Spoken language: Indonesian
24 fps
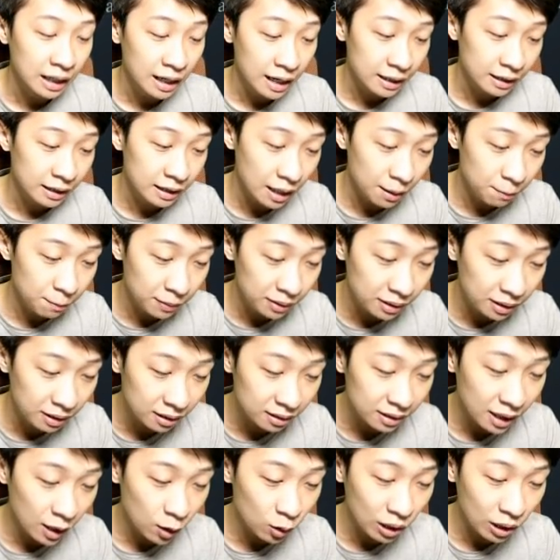dan
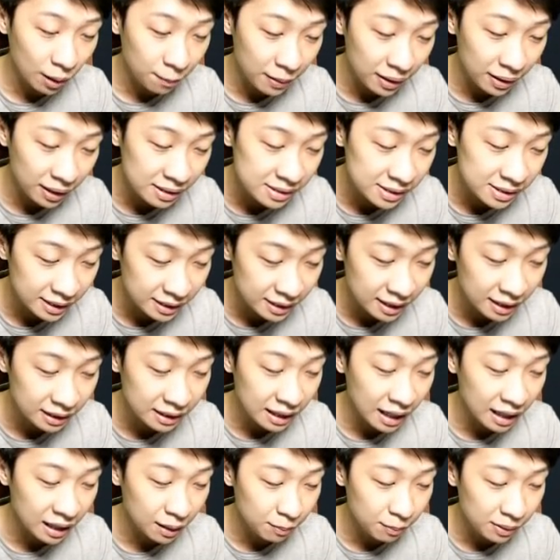menderita luka parah sehingga
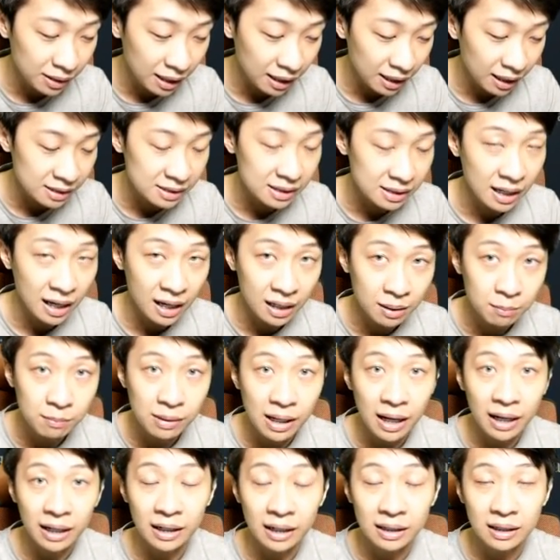tak ada pilihan lain selain
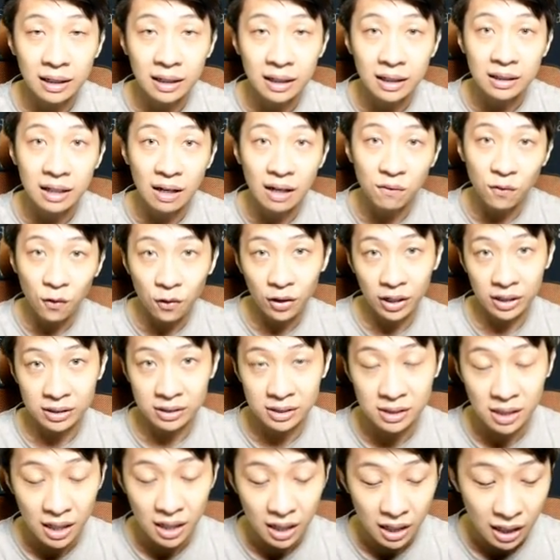melarikan diri ke Dark
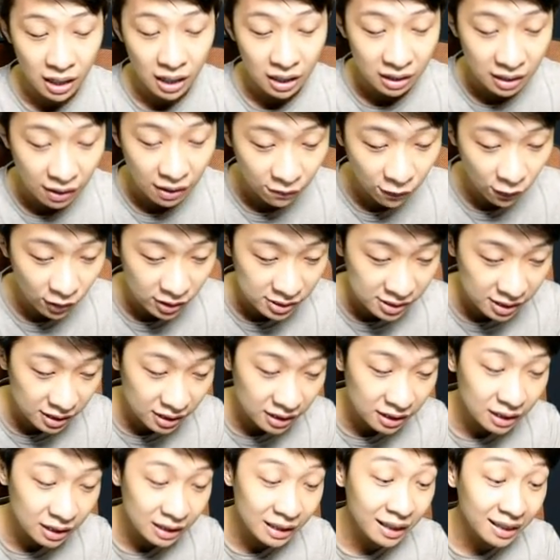Forest. Dark Forest
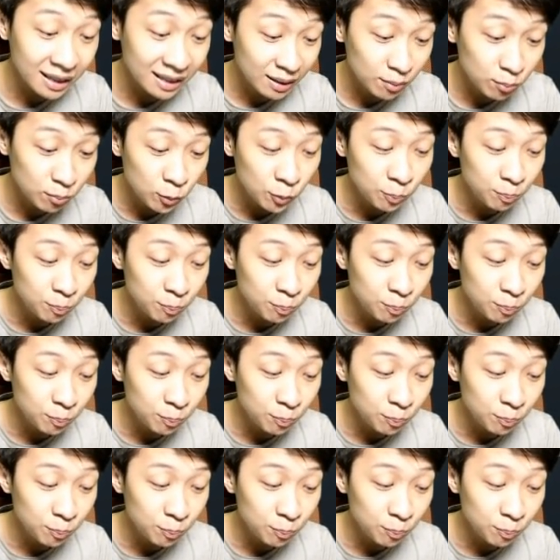ini dia ketemu